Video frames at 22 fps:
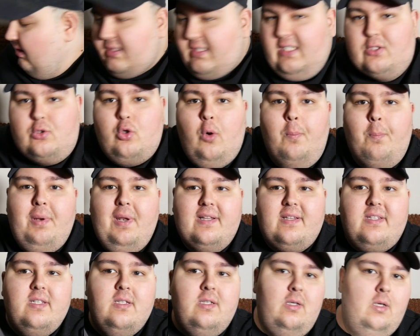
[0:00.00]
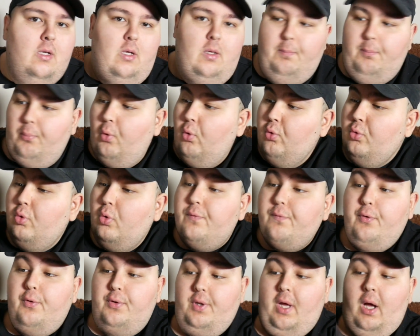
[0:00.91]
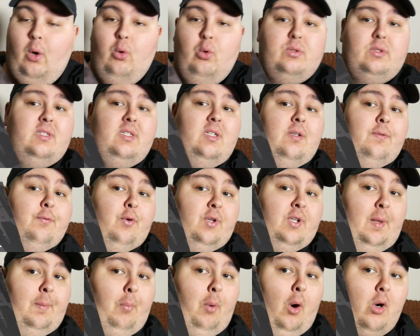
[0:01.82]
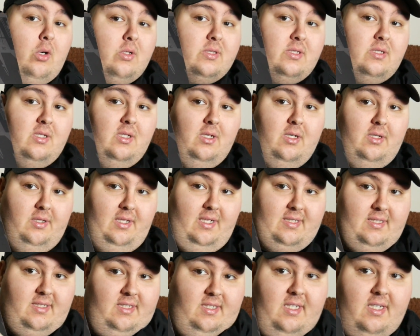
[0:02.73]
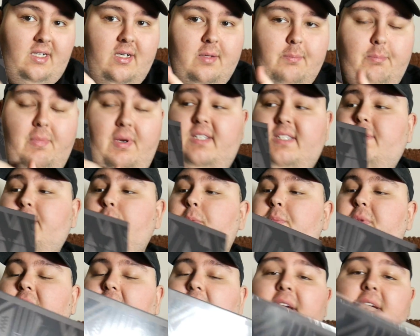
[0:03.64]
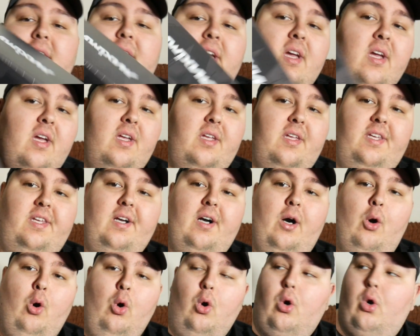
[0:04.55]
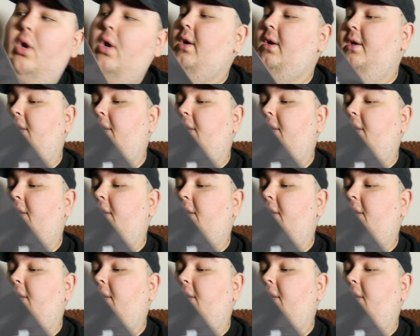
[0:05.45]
das komplette Produkt von außen, von der Box. Das hier, Maximum 3. Hier auch.